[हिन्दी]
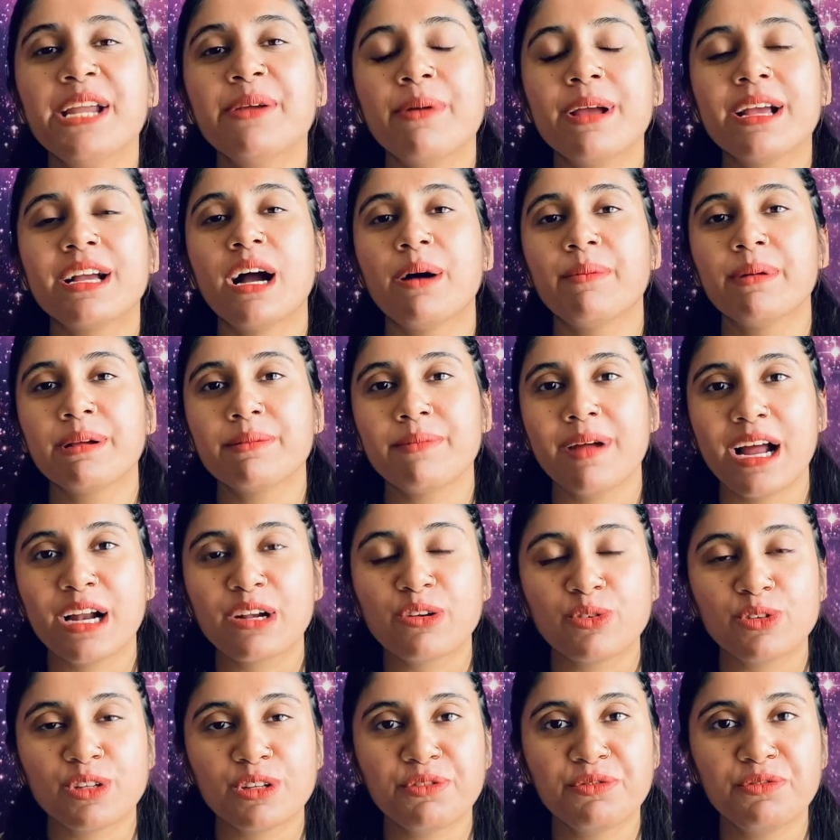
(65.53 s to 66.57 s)
वे कमिंग बैक
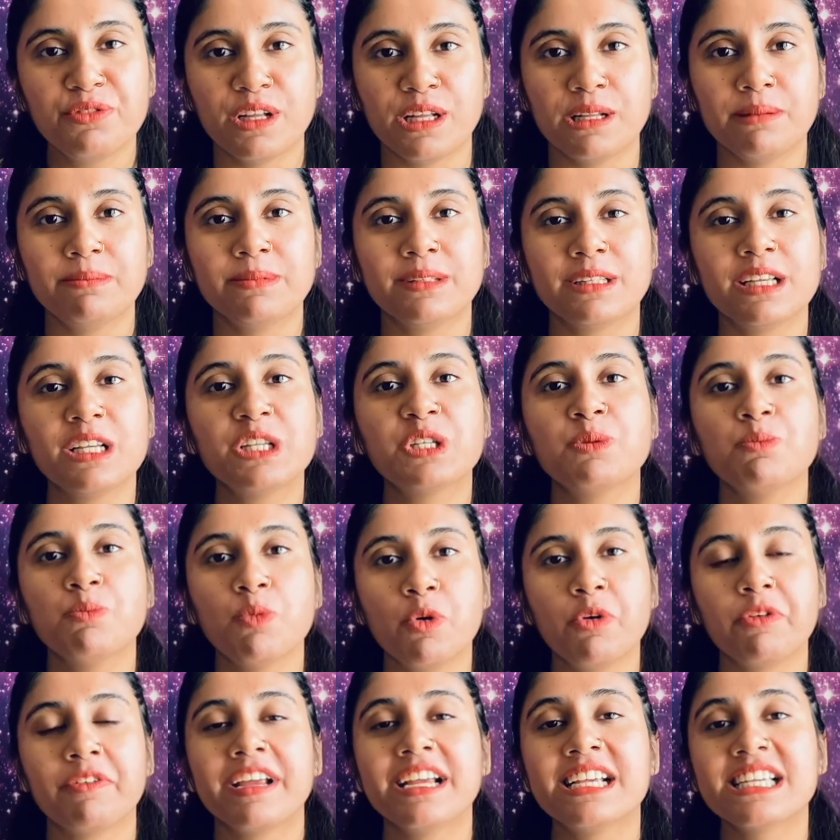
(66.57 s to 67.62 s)
टू द फिल्म दिस
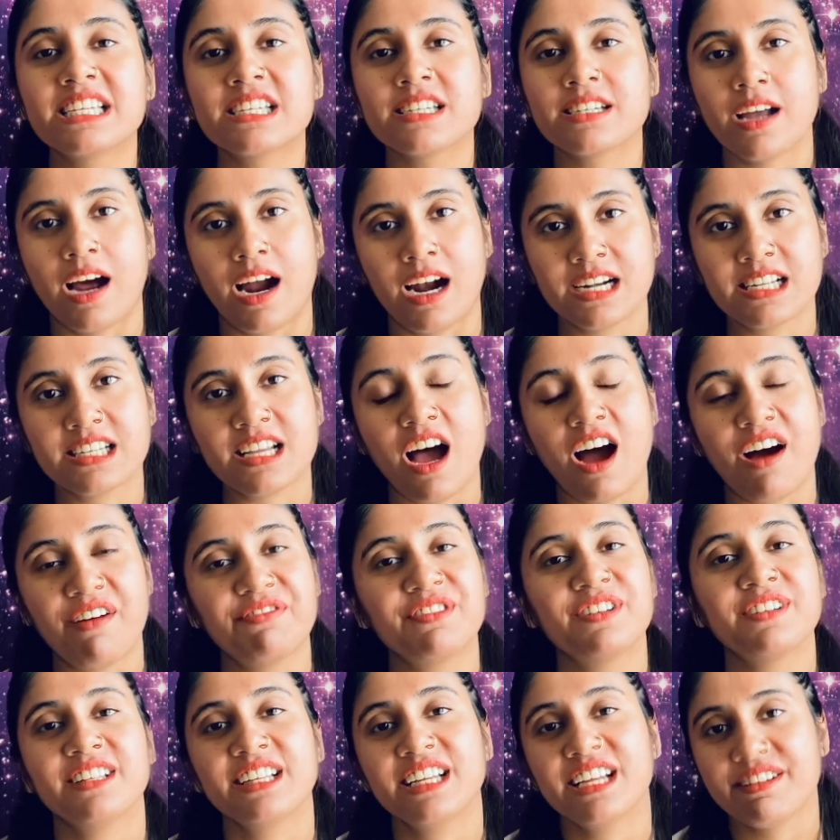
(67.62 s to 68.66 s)
मूवी स्टार्ट
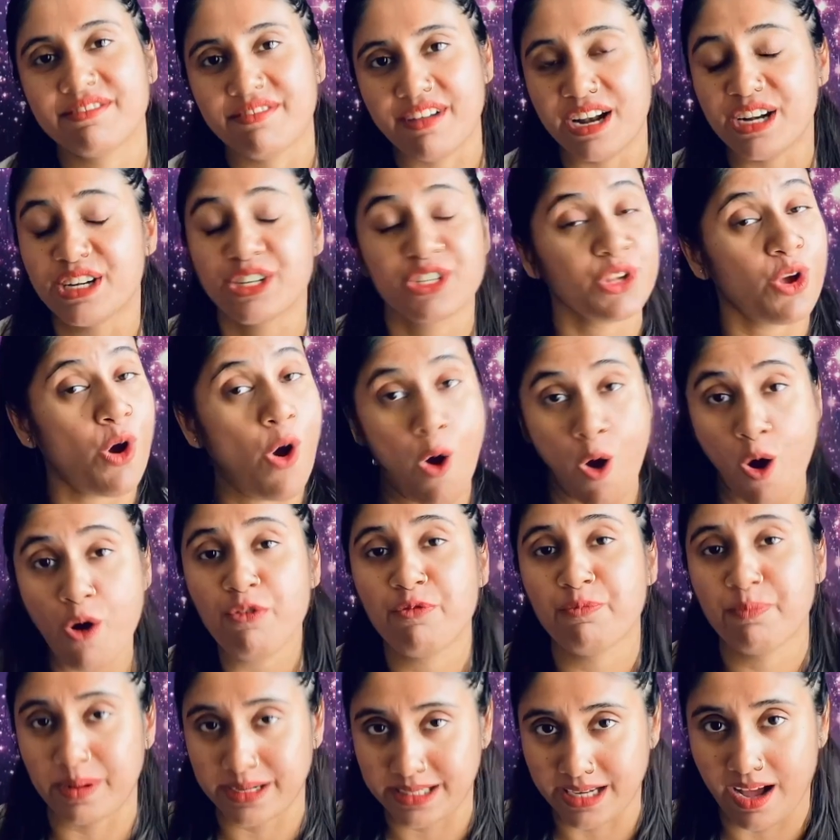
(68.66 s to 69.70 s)
आफ्टर द इवेंट्स
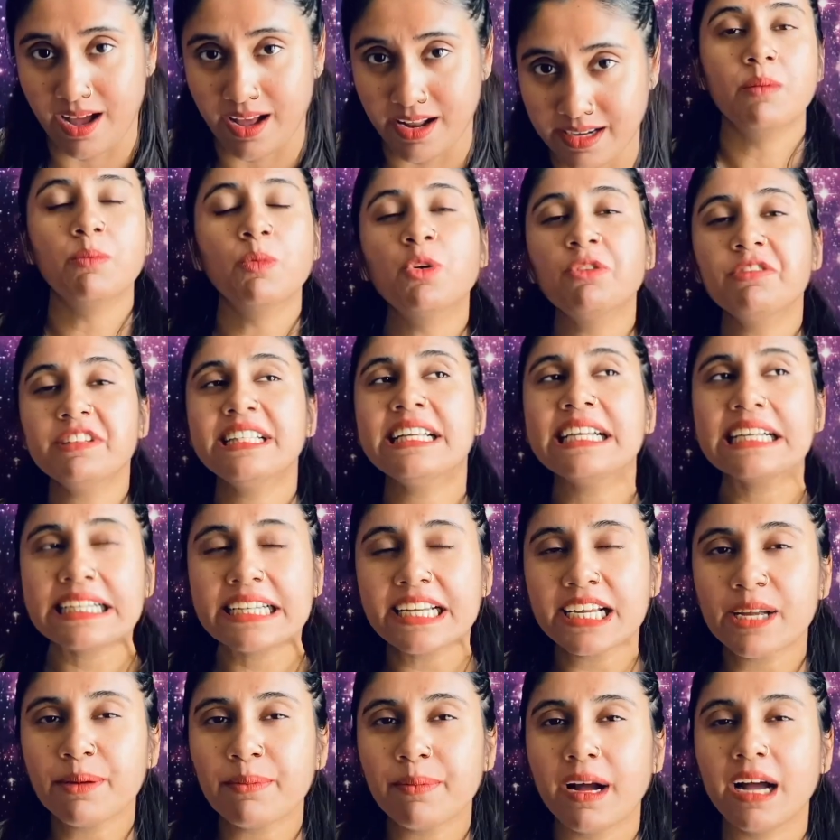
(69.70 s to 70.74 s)
ऑफ पठान मूवी देखने
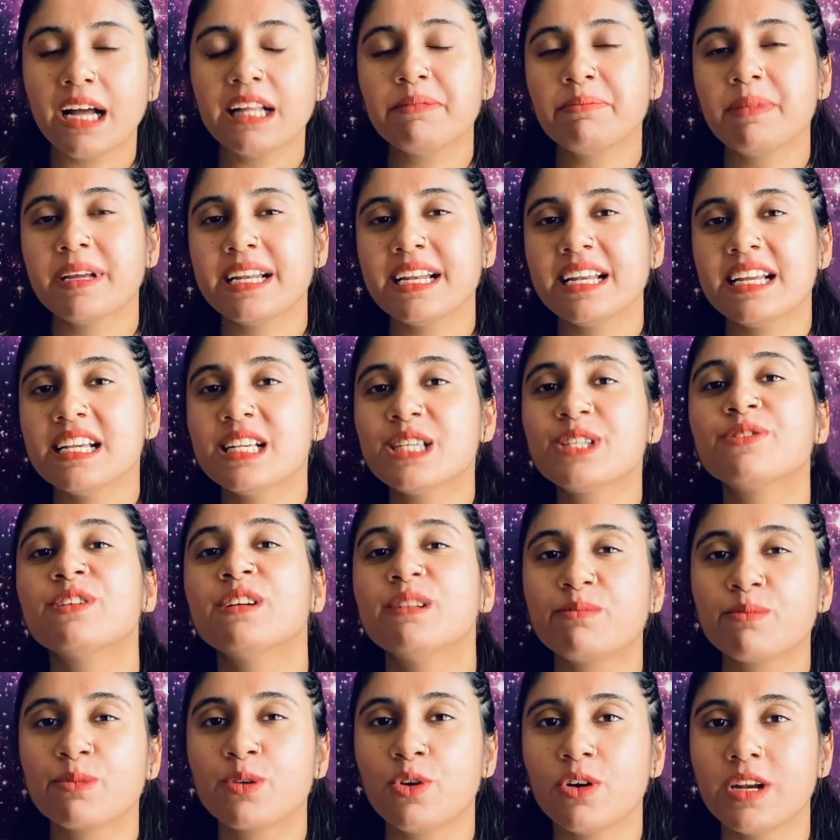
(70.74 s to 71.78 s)
के बाद मेरे इस
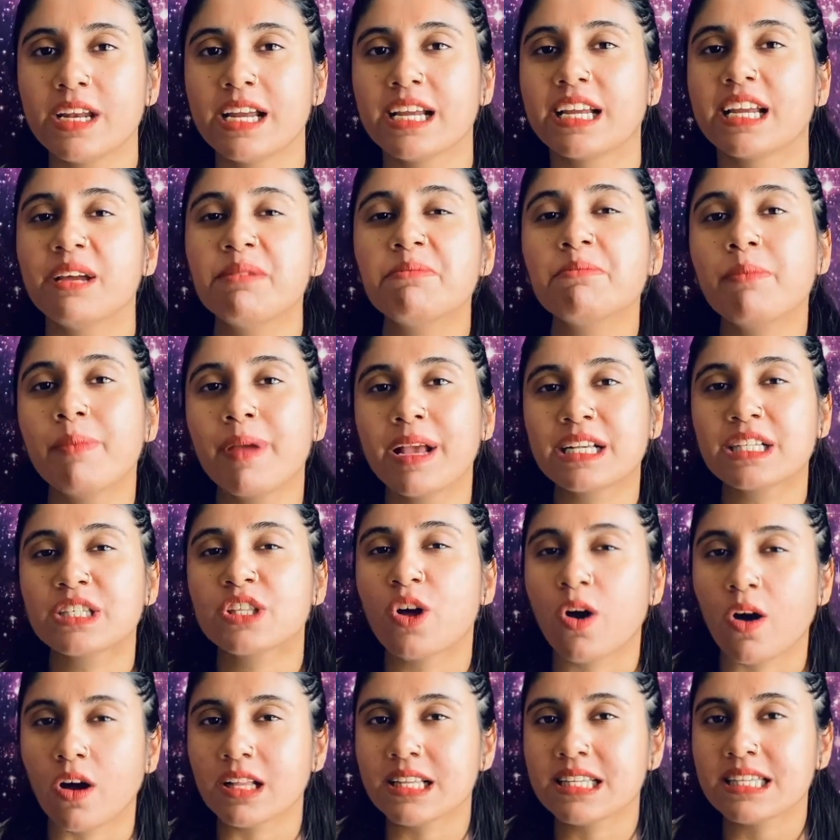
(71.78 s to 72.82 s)
फिल्म को लेके मिक्स
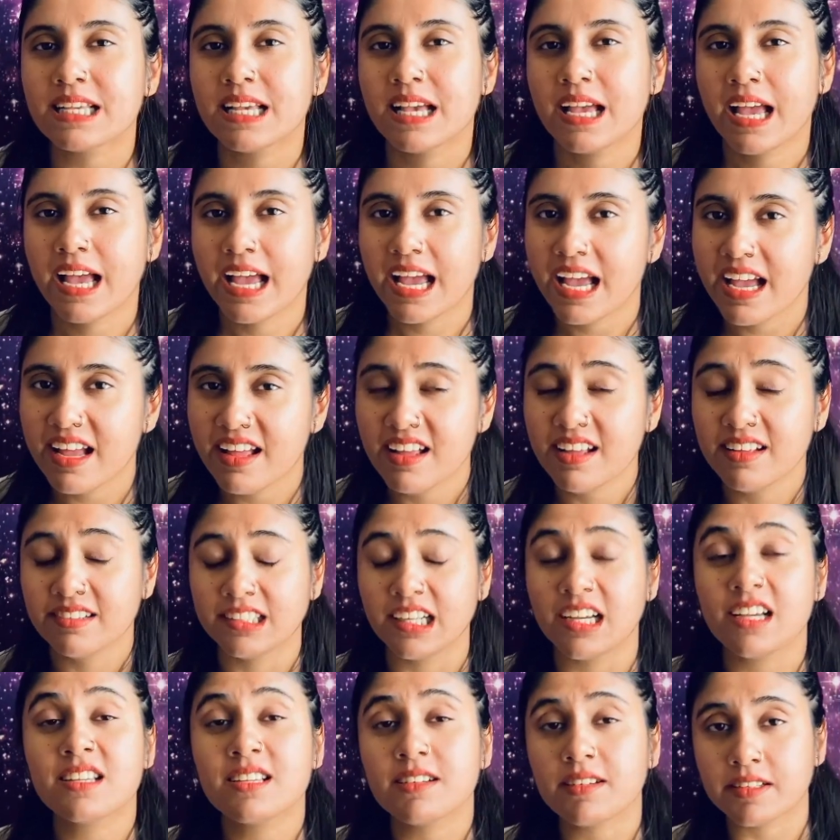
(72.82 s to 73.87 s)
थॉट्स है
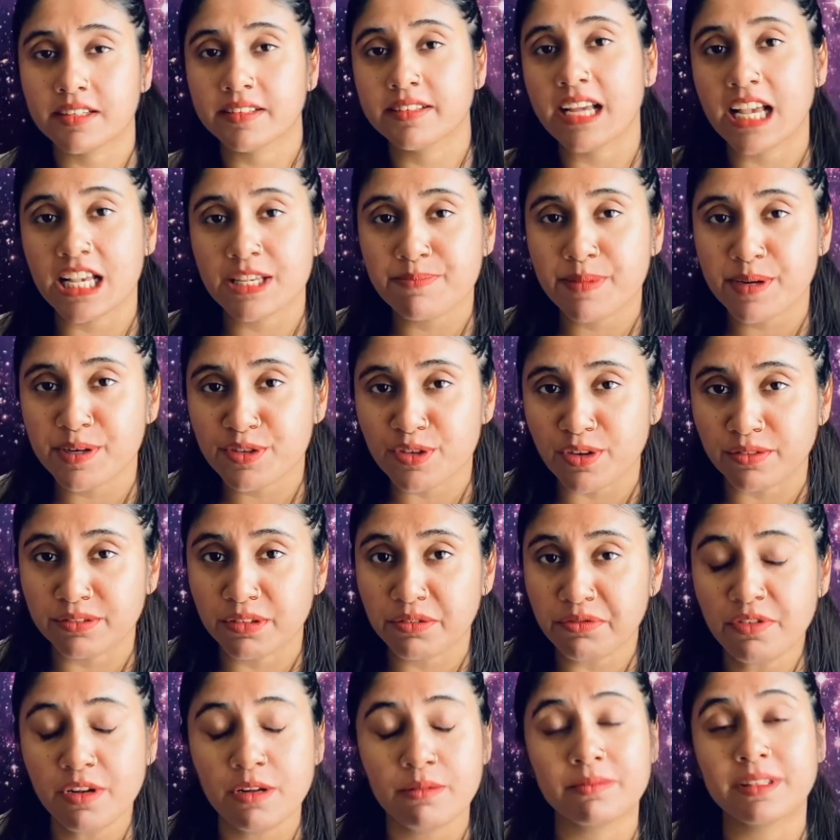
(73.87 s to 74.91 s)
देर आर सर्टन एस्पेक्ट्स ऑफ द
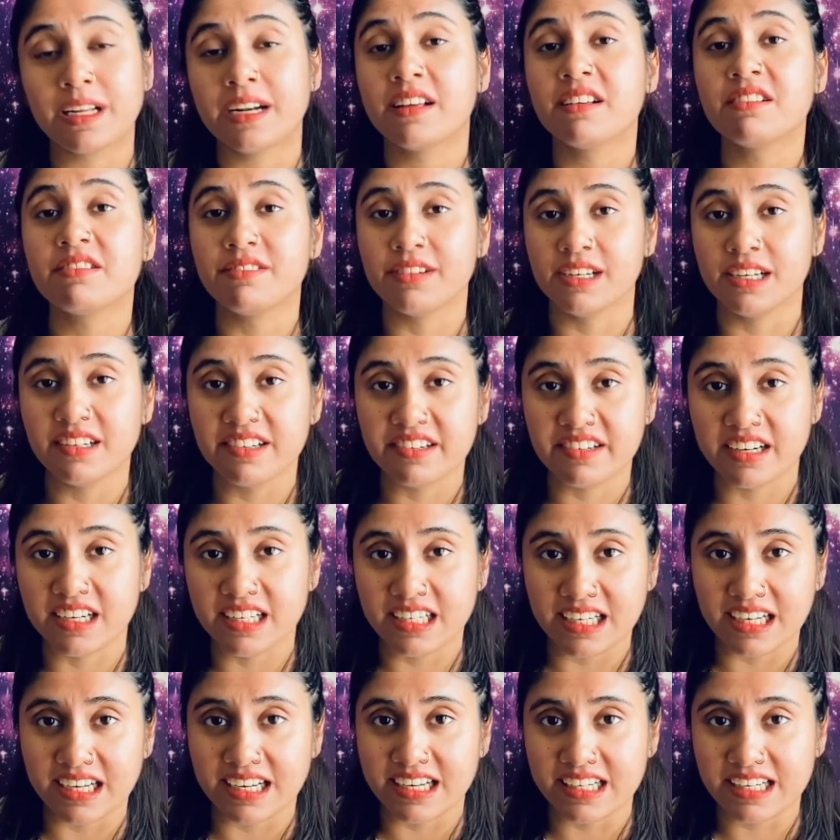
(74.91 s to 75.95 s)
फिल्म दैट आई रियली
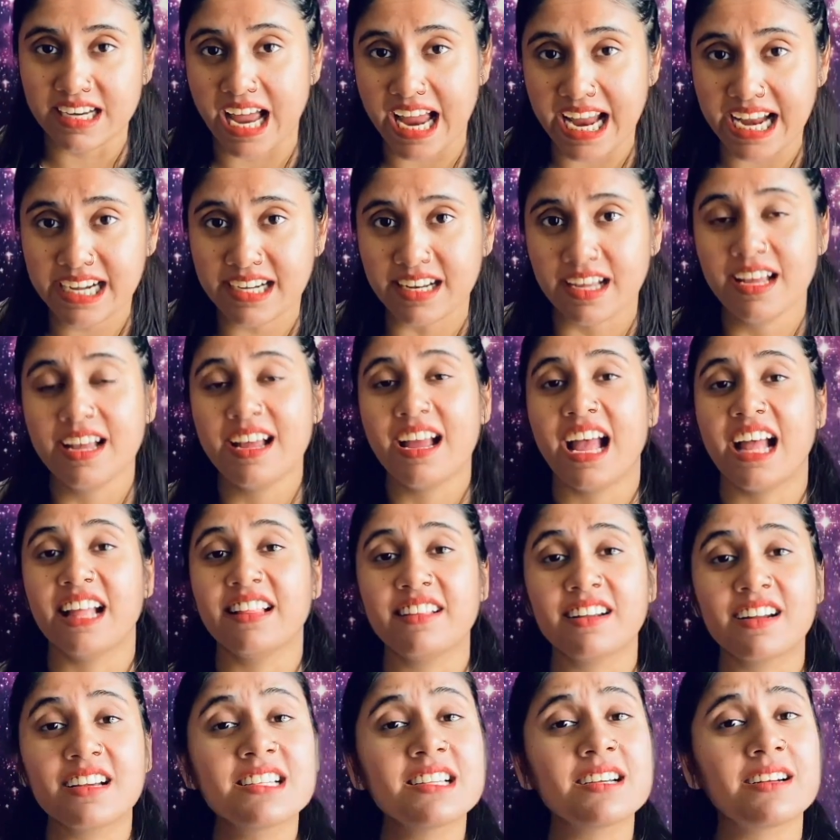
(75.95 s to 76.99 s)
रियली लाइक्ड एंड
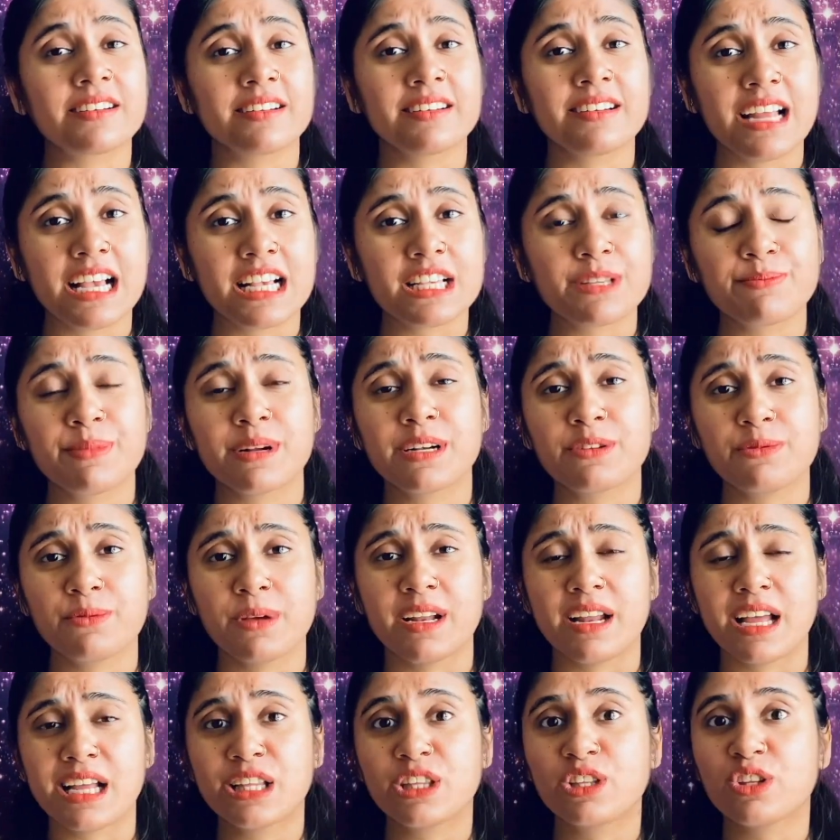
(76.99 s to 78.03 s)
देर आर सर्टन एस्पेक्ट्स
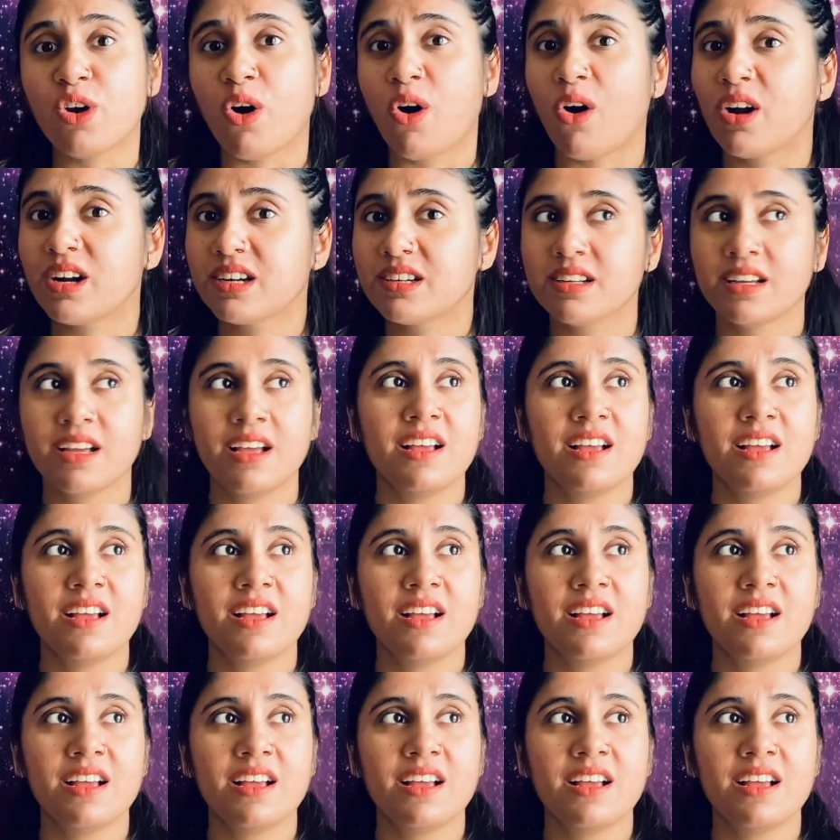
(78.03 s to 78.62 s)
वेर आई थॉट